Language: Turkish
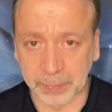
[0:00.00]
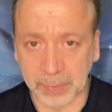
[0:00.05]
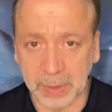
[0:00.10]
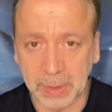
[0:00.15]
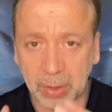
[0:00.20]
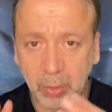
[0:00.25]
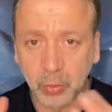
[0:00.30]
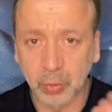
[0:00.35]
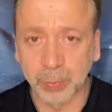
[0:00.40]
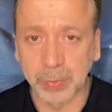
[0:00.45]

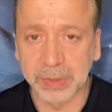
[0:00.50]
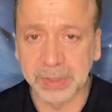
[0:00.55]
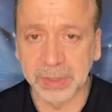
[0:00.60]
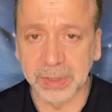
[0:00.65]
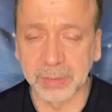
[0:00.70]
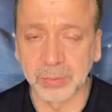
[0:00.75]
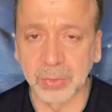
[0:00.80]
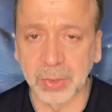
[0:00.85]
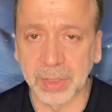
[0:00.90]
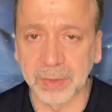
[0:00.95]
Avrupa'da
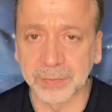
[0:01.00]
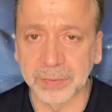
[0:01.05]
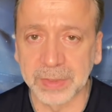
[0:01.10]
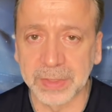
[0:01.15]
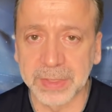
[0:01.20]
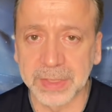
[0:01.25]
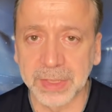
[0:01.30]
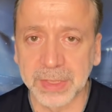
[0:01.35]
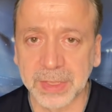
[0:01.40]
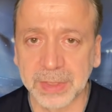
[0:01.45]
da bu hafta
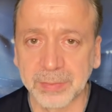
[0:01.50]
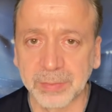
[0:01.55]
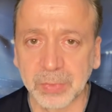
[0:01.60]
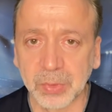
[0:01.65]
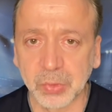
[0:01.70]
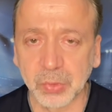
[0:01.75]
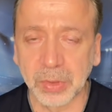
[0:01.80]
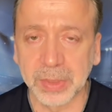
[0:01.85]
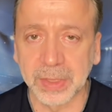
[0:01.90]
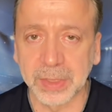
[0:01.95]
izlediğim,
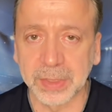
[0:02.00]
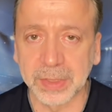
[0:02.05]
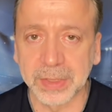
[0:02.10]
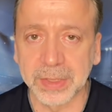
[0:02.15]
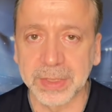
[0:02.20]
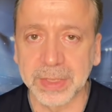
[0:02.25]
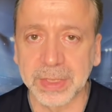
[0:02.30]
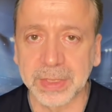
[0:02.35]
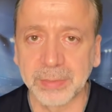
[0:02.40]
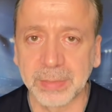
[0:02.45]
şu ana kadar
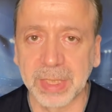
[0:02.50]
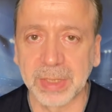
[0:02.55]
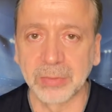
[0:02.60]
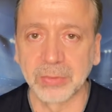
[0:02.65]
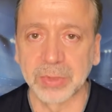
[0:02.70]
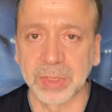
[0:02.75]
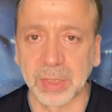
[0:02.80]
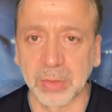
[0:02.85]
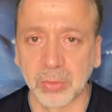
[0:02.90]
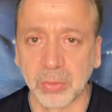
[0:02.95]
izlediğim en
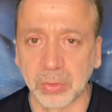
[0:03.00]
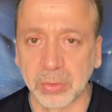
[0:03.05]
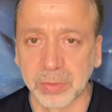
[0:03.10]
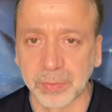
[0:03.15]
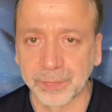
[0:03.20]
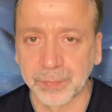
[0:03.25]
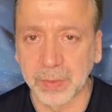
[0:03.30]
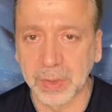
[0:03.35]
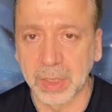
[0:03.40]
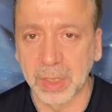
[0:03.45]
güzel gol.
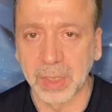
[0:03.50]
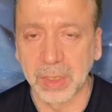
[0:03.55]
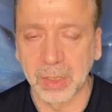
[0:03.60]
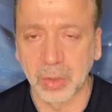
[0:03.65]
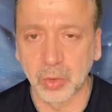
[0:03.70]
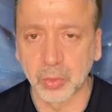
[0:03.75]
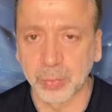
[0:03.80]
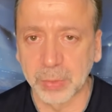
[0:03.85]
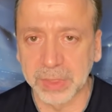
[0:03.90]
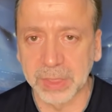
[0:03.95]

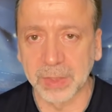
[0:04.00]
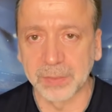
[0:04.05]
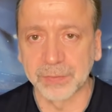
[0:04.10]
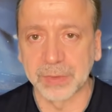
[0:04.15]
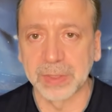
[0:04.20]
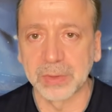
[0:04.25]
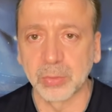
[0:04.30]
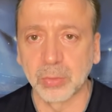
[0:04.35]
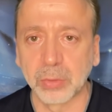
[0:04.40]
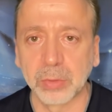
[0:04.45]
Avrupa'da
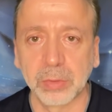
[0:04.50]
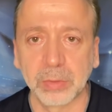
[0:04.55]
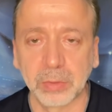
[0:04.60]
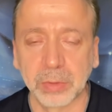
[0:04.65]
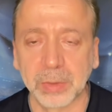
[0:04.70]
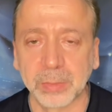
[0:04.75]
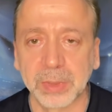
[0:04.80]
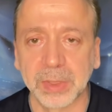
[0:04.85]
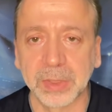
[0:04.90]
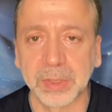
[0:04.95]
haftanın golü de
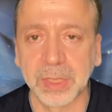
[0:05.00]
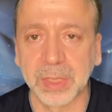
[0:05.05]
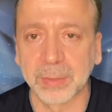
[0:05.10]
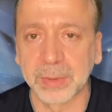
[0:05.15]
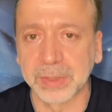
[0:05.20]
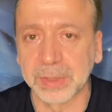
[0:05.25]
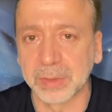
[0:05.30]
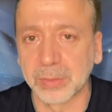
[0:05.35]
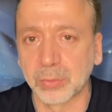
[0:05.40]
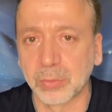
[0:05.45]
olabilir
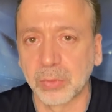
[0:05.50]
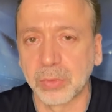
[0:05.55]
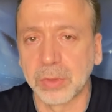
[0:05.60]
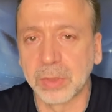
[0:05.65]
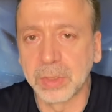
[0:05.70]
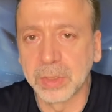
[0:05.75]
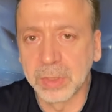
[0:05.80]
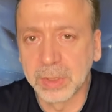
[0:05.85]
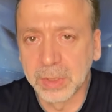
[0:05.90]
Diabate'nin golü.